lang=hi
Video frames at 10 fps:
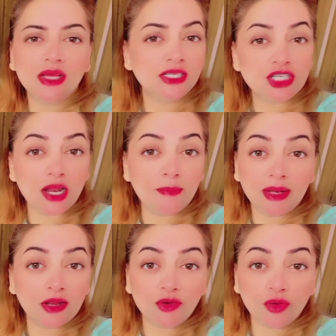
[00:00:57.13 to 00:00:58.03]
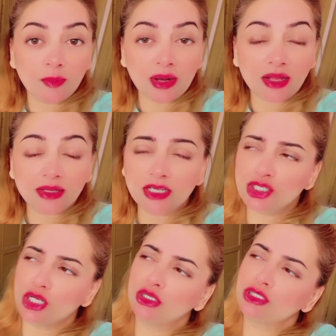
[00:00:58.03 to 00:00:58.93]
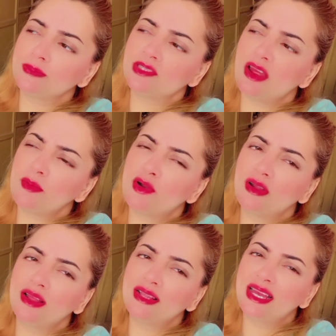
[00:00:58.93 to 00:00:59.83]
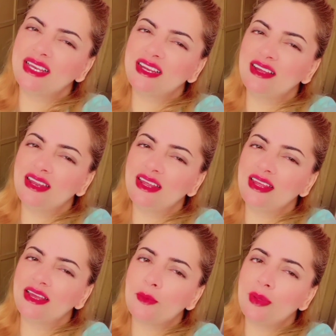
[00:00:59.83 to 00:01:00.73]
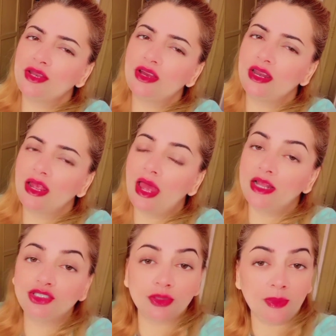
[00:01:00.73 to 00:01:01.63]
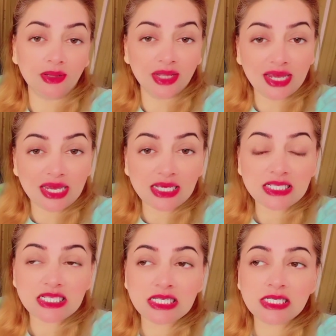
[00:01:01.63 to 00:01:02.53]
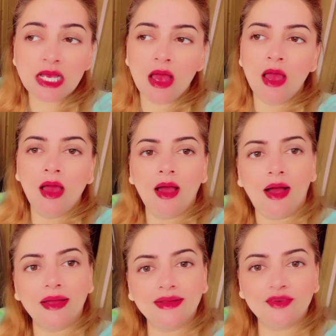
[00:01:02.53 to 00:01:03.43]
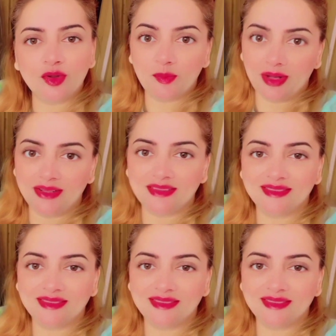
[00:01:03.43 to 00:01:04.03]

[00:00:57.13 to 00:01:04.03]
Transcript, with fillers: चले मिलकर ड्रिंक बनाते हैं चैनल को सब्सक्राइब करें लाइक करें कमेंट करें एंड शेयर माय लिंक्स आइए ड्रिंक बनाते